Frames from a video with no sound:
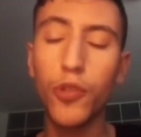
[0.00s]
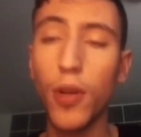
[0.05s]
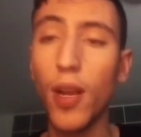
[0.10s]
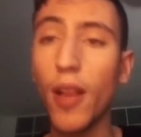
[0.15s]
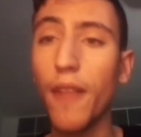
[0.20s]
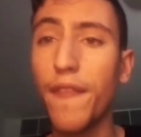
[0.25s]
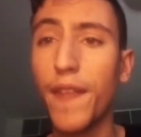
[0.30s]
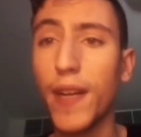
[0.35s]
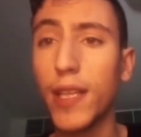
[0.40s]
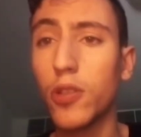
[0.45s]
cioè
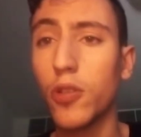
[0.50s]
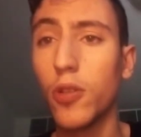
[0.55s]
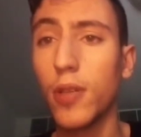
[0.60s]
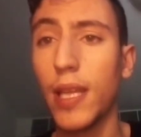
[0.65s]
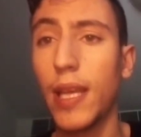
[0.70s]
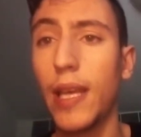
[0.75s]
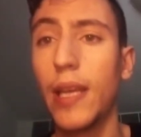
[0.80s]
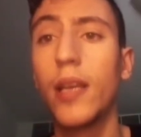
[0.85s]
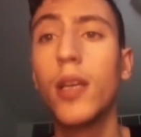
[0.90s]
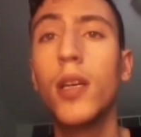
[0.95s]
il fatto
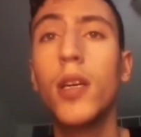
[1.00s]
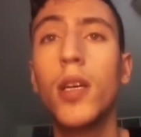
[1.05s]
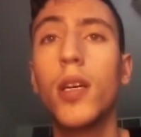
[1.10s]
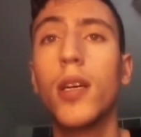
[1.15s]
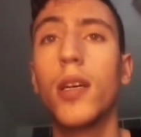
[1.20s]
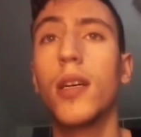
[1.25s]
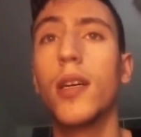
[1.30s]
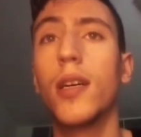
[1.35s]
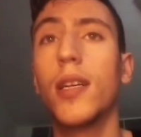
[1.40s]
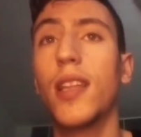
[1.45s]
che
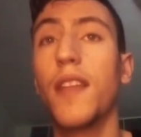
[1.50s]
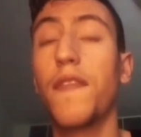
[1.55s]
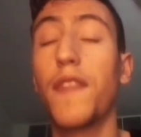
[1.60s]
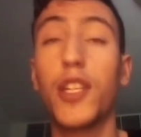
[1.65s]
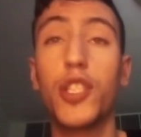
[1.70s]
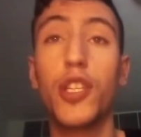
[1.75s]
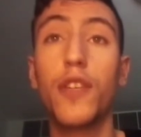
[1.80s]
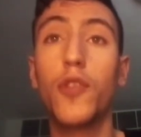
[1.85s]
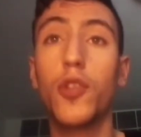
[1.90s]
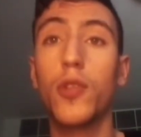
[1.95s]
eh, ti
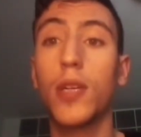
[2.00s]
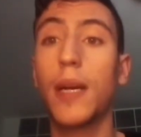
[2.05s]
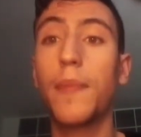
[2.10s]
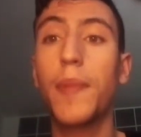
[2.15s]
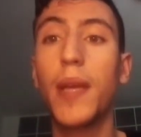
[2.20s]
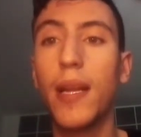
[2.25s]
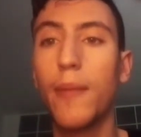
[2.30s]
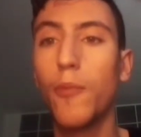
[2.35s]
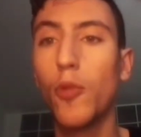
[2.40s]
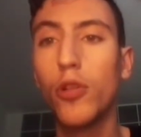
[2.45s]
facevano
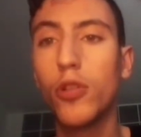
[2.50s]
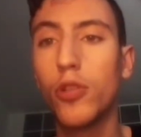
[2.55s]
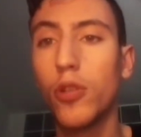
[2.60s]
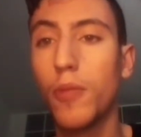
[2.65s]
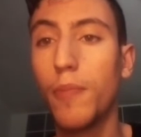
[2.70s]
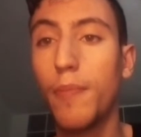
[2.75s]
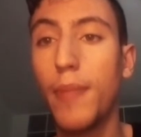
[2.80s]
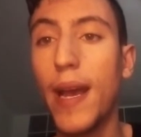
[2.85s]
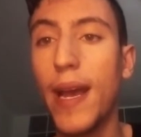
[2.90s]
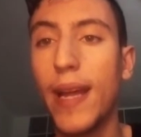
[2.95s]
capire
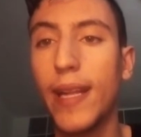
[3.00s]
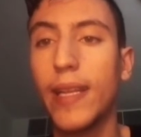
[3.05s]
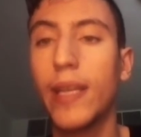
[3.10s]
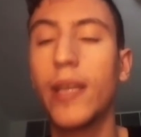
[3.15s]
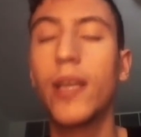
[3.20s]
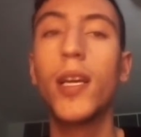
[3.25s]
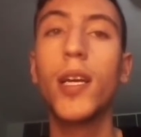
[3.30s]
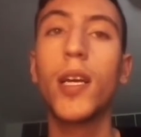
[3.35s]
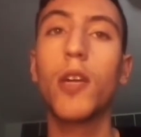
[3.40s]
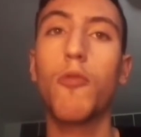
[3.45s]
molto
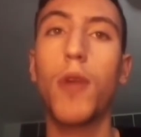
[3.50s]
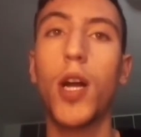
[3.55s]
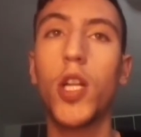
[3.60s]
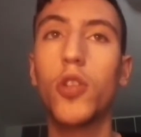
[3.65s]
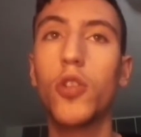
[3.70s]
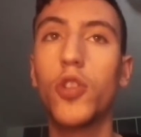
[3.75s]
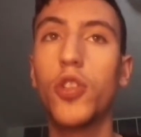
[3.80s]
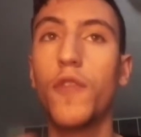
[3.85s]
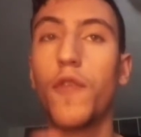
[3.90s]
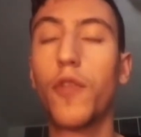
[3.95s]
bene
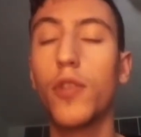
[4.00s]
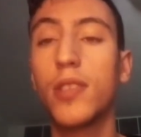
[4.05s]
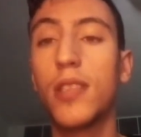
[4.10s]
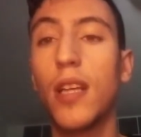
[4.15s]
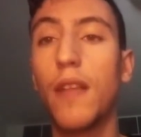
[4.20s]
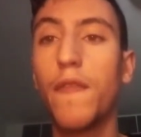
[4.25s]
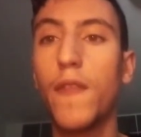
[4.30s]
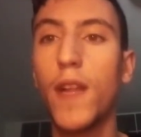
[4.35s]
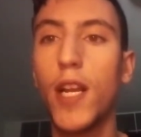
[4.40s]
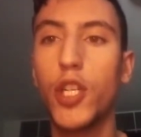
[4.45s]
quando ci fosse
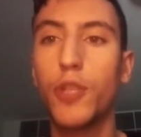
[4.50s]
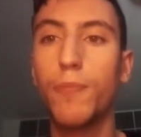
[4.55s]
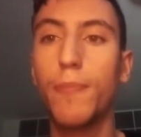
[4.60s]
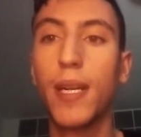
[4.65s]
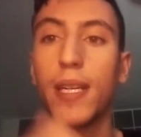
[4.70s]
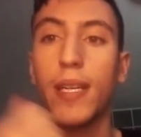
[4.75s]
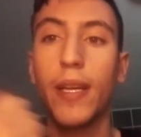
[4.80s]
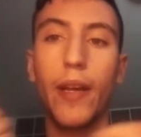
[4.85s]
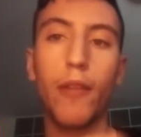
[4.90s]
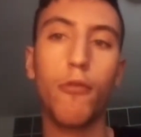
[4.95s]
il
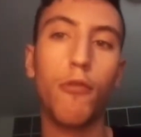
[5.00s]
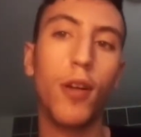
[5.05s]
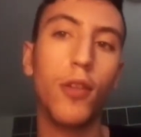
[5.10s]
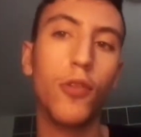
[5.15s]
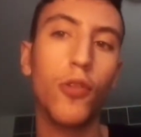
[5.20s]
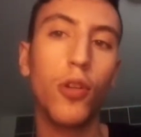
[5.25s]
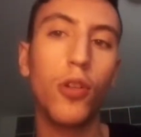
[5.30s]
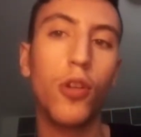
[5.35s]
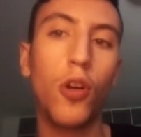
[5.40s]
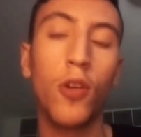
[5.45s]
flashback e
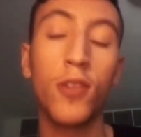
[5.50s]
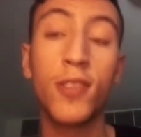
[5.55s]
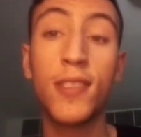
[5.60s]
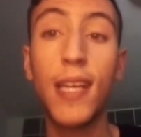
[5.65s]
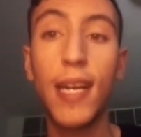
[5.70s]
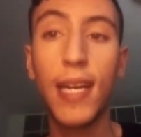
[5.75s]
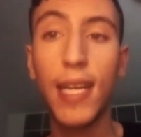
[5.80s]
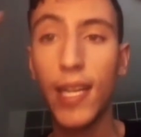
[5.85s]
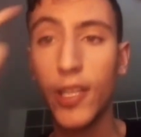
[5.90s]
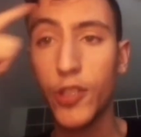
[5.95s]
quando no,
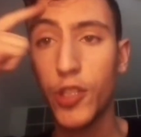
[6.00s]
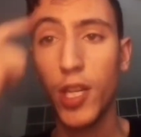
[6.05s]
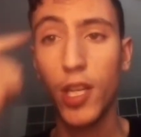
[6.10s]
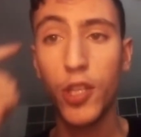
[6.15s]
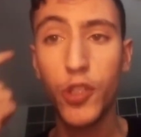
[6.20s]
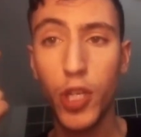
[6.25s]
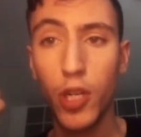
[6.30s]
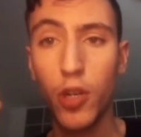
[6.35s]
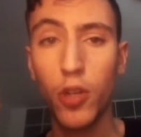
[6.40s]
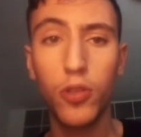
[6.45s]
sia grazie
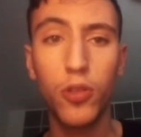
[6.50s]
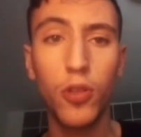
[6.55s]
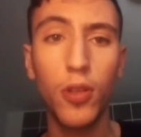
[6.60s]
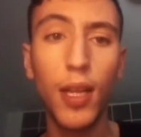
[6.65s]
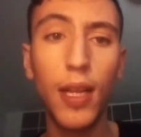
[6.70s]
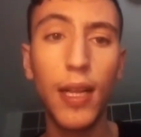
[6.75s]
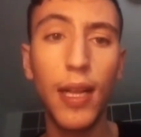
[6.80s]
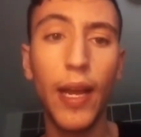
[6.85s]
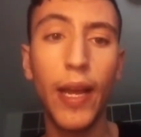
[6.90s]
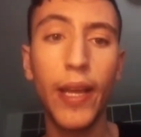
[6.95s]
al cerotto
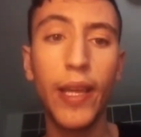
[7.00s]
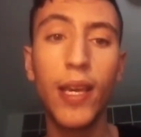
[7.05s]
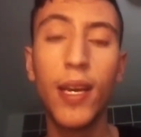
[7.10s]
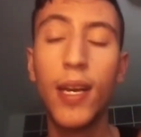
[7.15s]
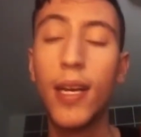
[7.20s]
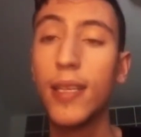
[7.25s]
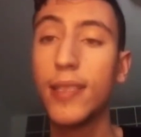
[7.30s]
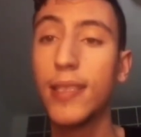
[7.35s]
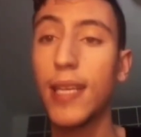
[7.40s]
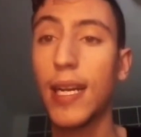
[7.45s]
di Clay,
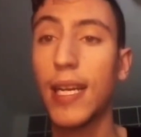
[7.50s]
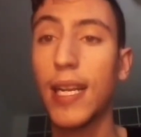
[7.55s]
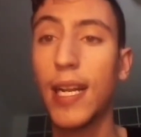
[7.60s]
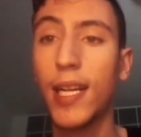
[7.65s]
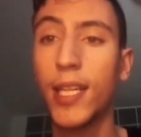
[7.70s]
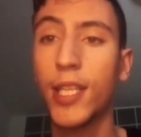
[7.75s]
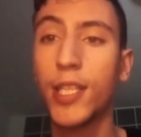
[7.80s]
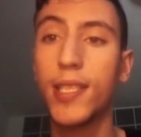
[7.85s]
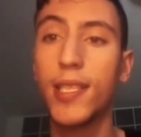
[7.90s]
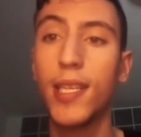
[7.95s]
sia
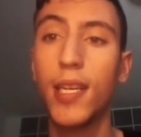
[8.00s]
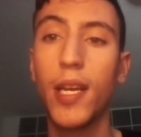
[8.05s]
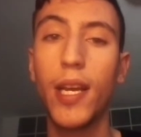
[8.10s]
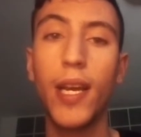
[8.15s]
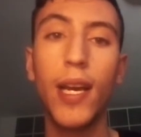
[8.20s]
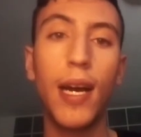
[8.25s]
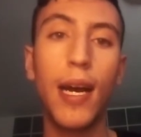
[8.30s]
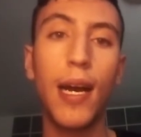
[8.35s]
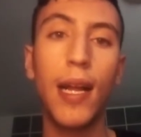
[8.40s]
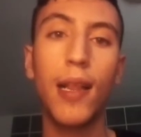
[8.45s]

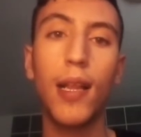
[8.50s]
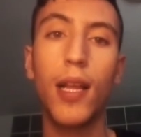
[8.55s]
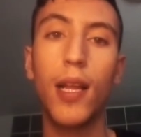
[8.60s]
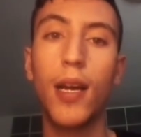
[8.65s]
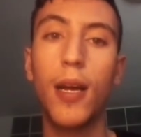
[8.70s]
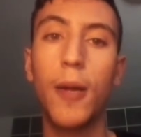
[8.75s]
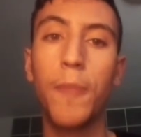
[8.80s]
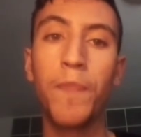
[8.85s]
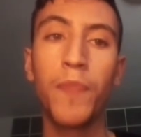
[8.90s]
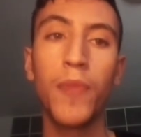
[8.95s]
grazie
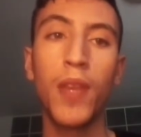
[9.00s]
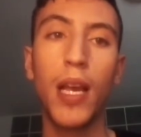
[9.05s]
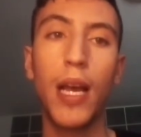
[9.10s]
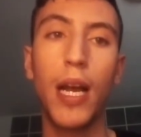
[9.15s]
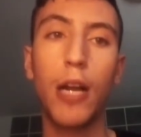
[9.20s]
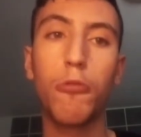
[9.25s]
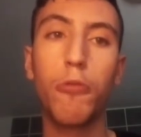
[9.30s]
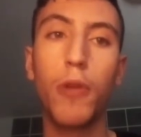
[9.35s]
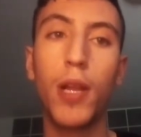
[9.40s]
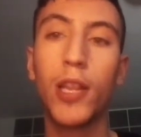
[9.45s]
al,
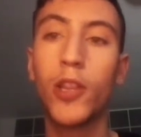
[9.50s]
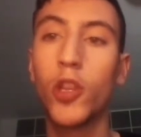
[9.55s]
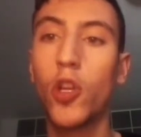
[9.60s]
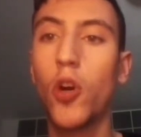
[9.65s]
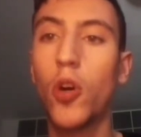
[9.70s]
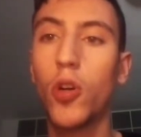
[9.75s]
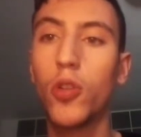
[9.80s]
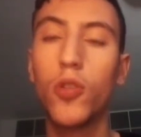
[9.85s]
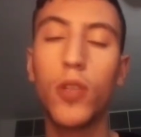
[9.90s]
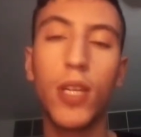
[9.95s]
a quel
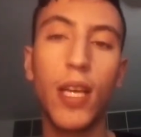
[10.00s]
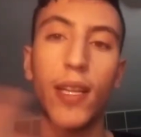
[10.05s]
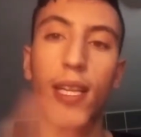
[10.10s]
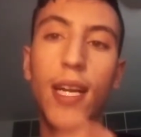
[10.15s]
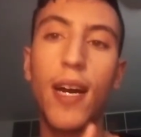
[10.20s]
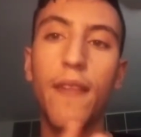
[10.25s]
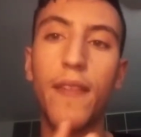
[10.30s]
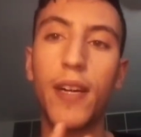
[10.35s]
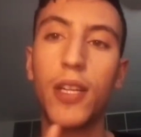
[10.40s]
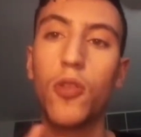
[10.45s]
tono che
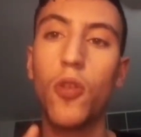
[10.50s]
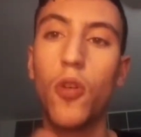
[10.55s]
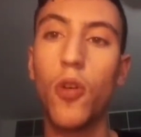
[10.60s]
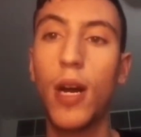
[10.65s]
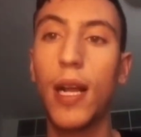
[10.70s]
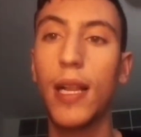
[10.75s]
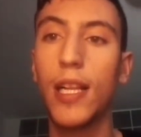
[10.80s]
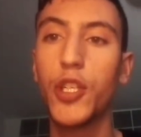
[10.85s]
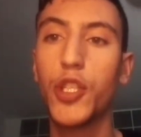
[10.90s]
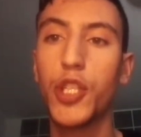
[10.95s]
davano
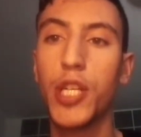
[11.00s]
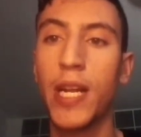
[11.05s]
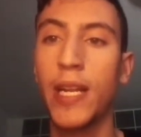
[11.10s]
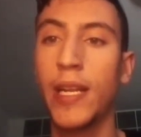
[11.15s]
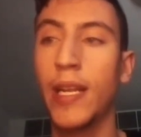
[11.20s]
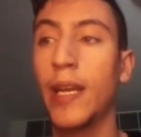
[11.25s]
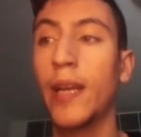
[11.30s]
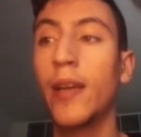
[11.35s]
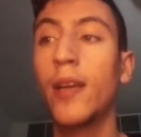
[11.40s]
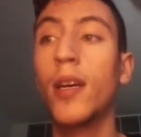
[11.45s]
alle
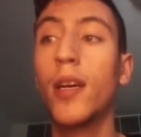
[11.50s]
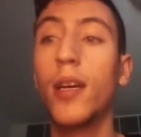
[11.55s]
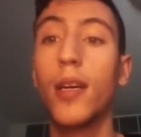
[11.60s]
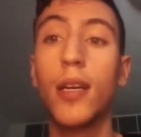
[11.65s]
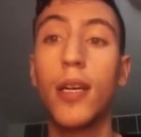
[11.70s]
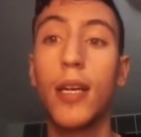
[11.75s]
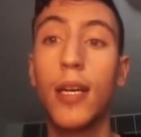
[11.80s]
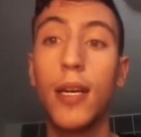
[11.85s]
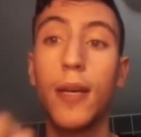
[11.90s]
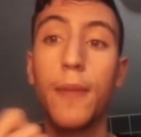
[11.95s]
scene
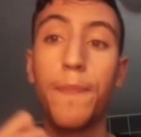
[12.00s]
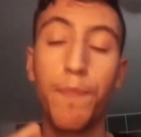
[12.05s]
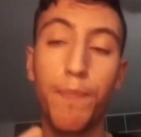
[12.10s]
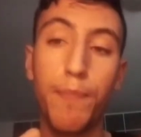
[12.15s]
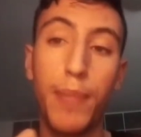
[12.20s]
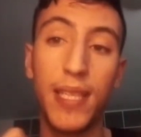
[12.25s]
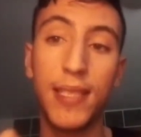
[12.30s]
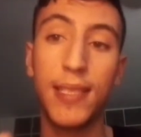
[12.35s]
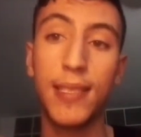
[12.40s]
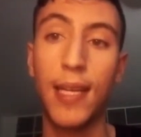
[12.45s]
eh,
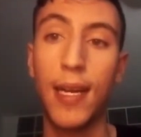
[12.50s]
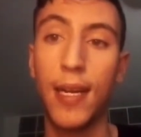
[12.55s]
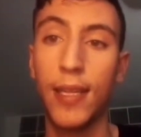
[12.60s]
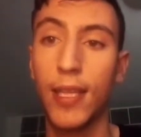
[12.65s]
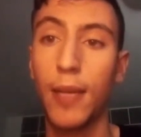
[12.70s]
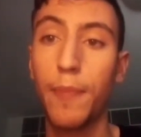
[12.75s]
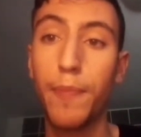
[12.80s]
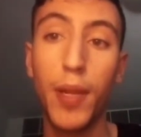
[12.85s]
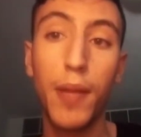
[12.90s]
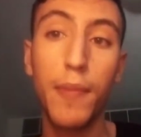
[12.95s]

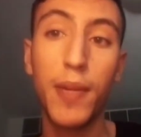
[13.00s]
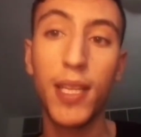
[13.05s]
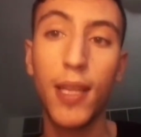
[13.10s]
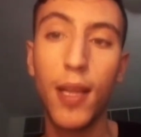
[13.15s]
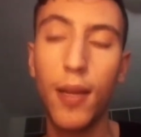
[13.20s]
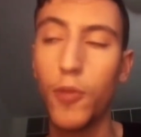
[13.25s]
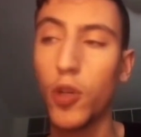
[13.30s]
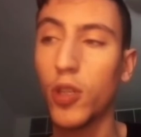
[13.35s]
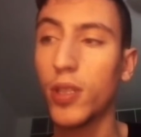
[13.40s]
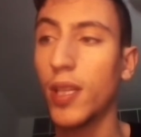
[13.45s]
passate, prima
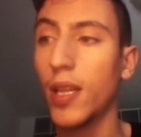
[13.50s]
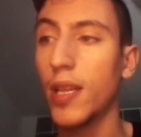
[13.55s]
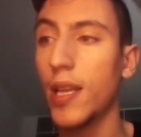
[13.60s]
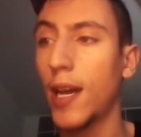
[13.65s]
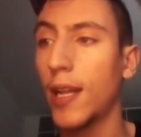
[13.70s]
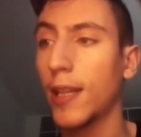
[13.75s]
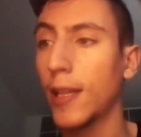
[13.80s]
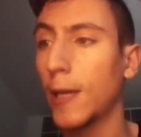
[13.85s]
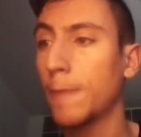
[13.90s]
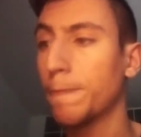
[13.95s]
della morte di
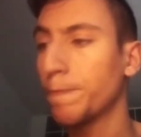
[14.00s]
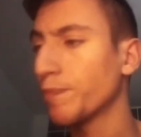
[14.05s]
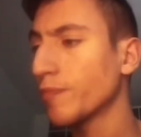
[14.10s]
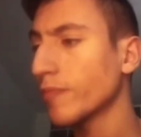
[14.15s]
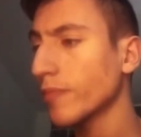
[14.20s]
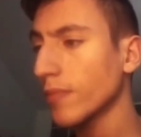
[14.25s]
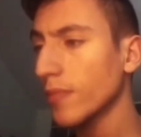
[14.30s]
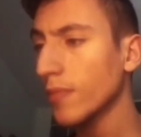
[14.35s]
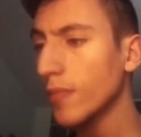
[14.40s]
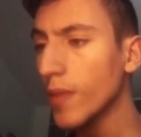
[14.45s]
Anna.
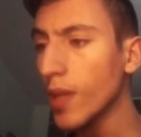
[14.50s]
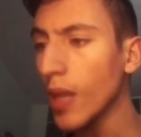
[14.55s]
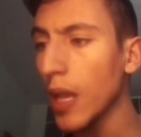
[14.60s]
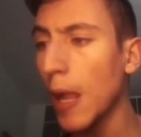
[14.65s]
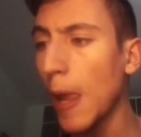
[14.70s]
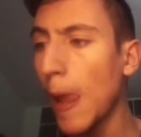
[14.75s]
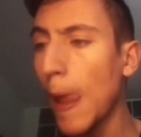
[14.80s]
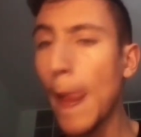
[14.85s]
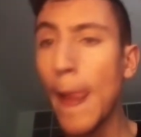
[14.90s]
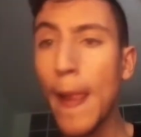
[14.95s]

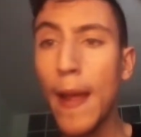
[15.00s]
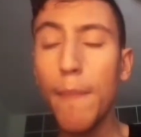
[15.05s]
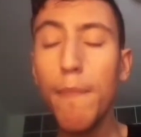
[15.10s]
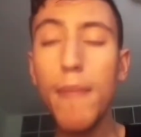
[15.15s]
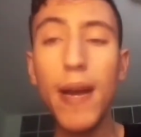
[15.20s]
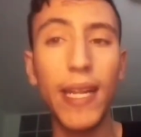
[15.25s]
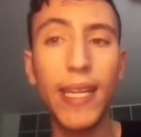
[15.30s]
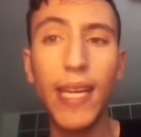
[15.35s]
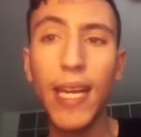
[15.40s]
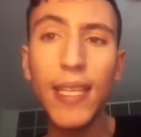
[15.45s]

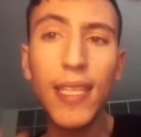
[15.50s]
Bene,